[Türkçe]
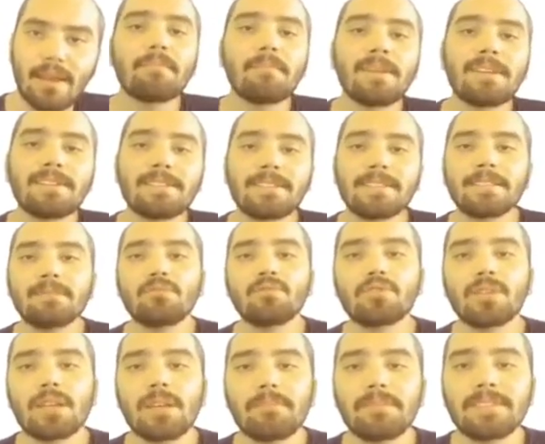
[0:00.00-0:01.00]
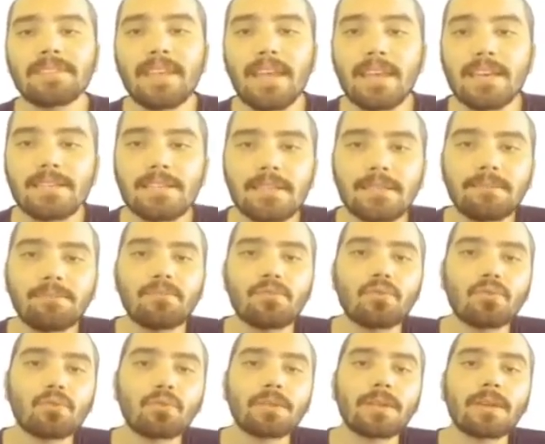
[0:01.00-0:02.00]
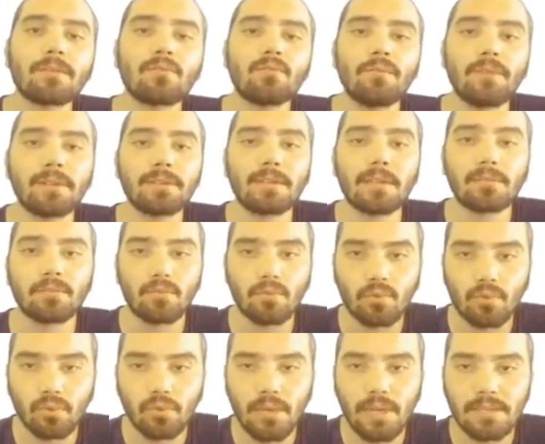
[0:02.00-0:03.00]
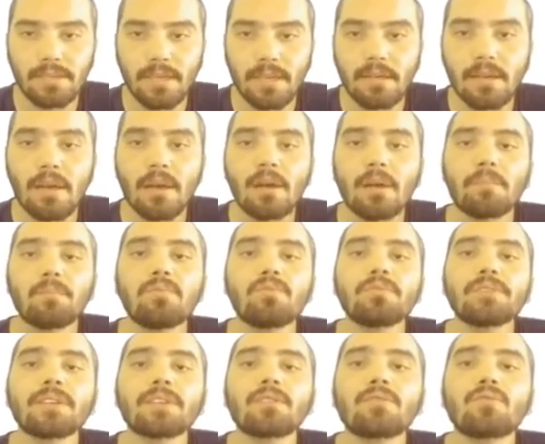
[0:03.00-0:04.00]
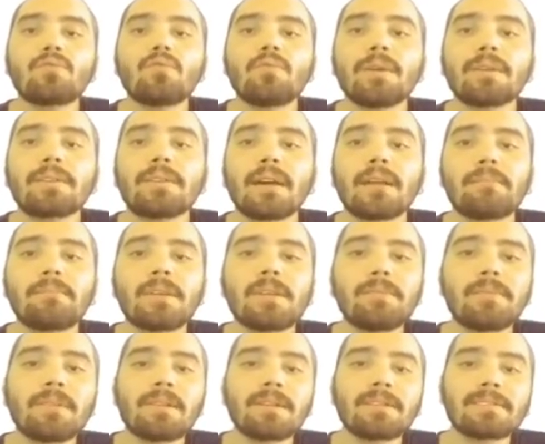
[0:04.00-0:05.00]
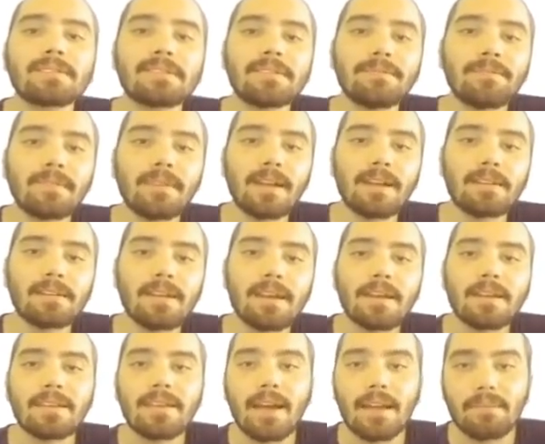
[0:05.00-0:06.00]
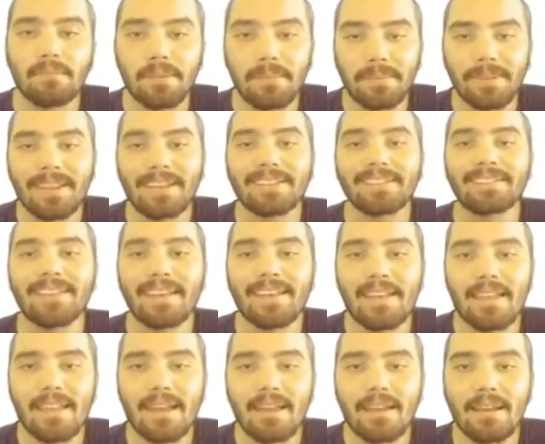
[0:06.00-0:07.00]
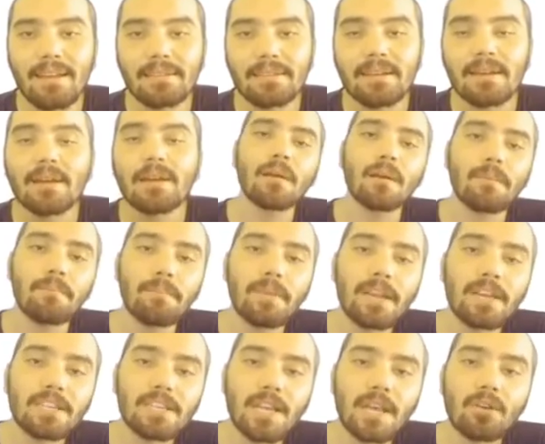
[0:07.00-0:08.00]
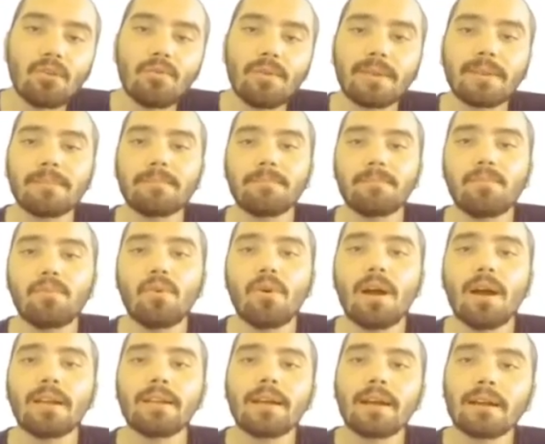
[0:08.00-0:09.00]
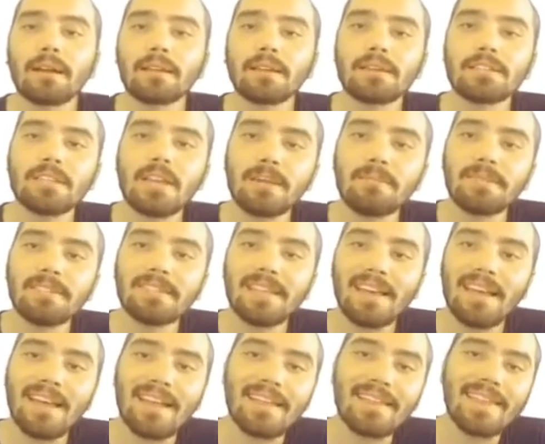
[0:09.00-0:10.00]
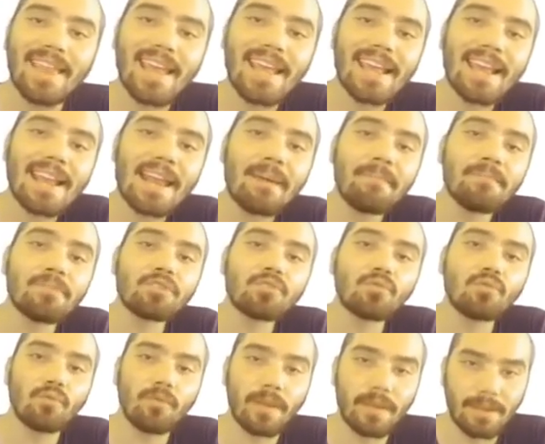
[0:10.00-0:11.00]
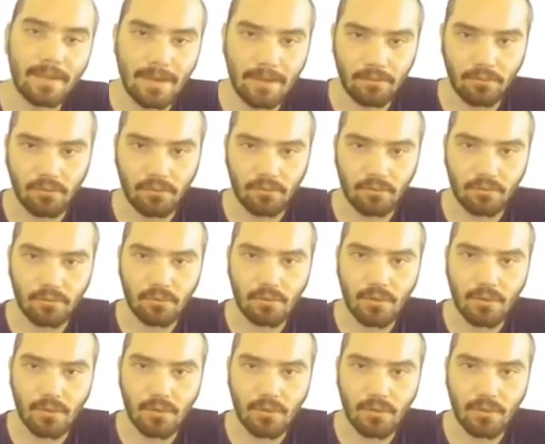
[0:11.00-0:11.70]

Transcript: Bir cisim üzerine biz eşit büyüklükte kuvvetler uygularsak buradaki kuvvetler birbirlerini sıfırlar yani birbirlerini dengelerler. Bileşke kuvvetin bu halini arkadaşlar biz dengelenmiş kuvvetler diyoruz.